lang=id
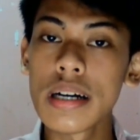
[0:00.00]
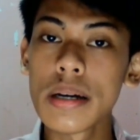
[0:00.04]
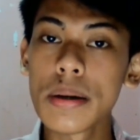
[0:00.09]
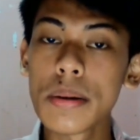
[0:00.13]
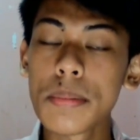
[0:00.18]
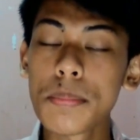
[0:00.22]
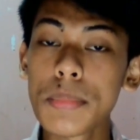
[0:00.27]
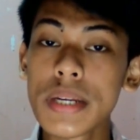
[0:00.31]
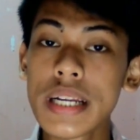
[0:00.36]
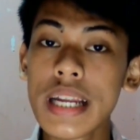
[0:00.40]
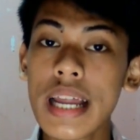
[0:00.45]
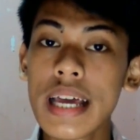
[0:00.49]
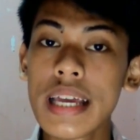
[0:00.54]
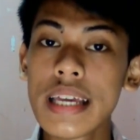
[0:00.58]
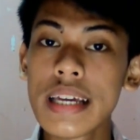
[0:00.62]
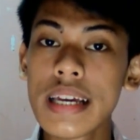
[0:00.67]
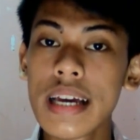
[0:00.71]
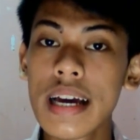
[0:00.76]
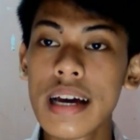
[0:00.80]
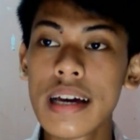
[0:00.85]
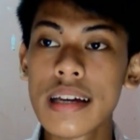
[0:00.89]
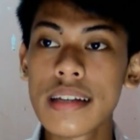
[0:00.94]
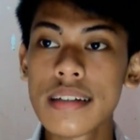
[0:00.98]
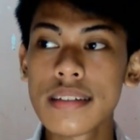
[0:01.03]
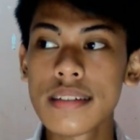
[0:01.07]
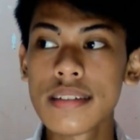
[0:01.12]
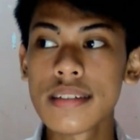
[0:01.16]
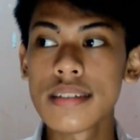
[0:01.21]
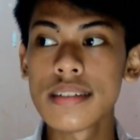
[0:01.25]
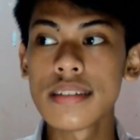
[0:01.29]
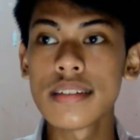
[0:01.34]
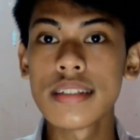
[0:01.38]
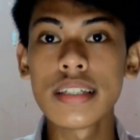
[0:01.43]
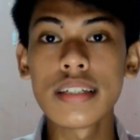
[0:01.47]
menaikkan
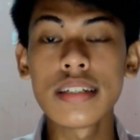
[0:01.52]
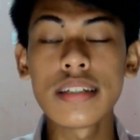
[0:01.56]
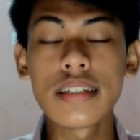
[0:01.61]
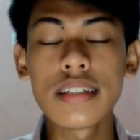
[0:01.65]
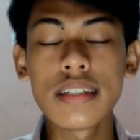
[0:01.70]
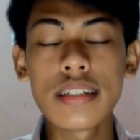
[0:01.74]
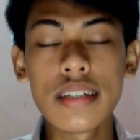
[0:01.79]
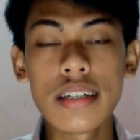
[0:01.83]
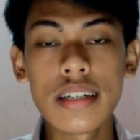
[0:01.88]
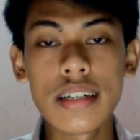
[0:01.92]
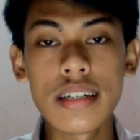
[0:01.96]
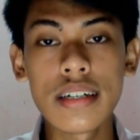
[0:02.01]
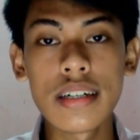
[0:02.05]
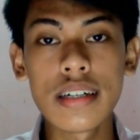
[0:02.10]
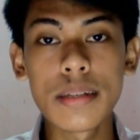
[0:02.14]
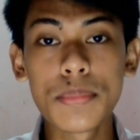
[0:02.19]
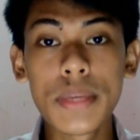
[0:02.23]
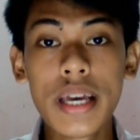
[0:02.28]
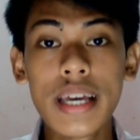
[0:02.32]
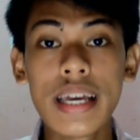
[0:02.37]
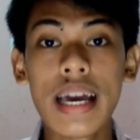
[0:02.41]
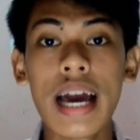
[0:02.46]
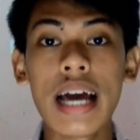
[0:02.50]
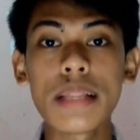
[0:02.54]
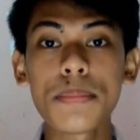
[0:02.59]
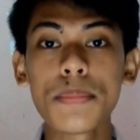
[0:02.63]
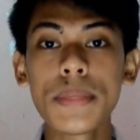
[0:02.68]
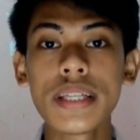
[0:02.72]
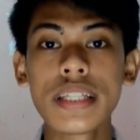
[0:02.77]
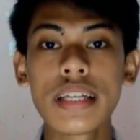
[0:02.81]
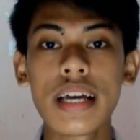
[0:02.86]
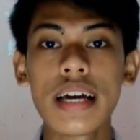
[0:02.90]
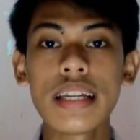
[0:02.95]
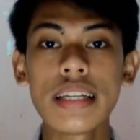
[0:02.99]
e, biaya
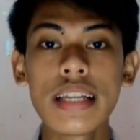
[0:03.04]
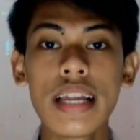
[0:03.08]
admin kan.